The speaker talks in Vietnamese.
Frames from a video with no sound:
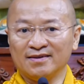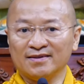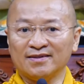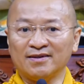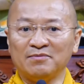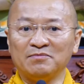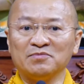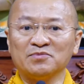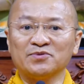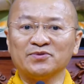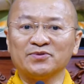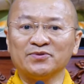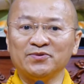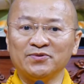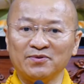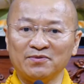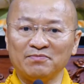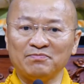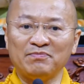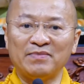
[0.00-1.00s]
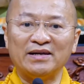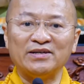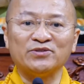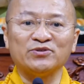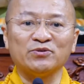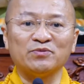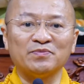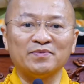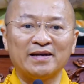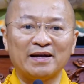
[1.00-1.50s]
Trong suốt mấy
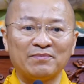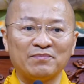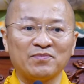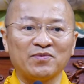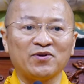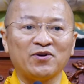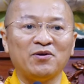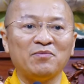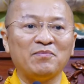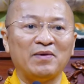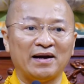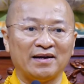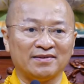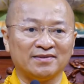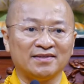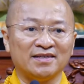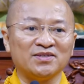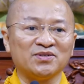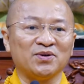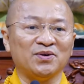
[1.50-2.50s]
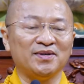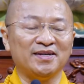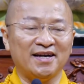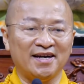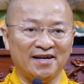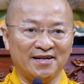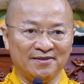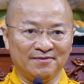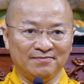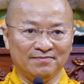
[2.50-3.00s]
chục năm có mặt trên cõi
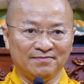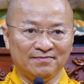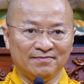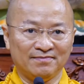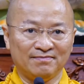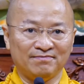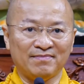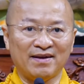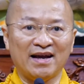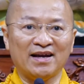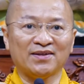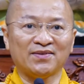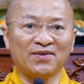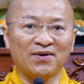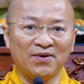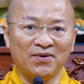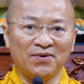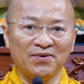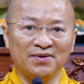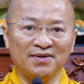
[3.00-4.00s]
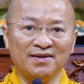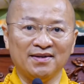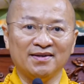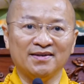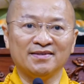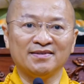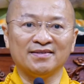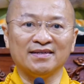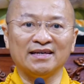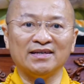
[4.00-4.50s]
đời, mẹ tôi,
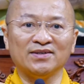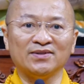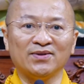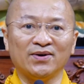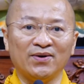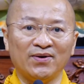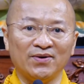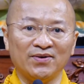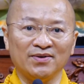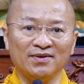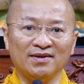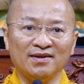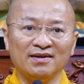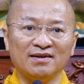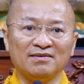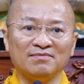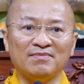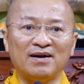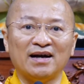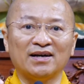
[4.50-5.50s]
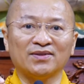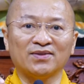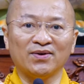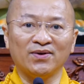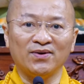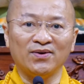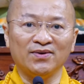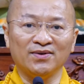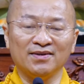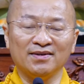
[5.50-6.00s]
chị tôi, bà
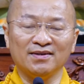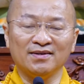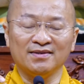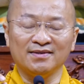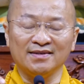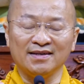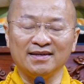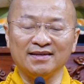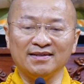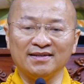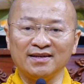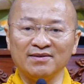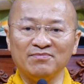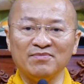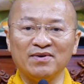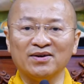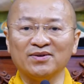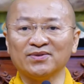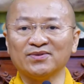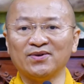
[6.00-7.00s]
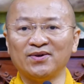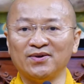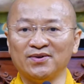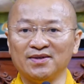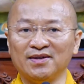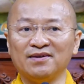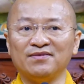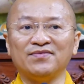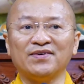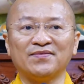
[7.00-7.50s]
tôi, dì thím mợ của tôi,
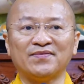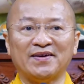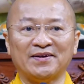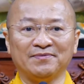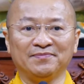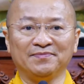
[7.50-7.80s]
vân vân,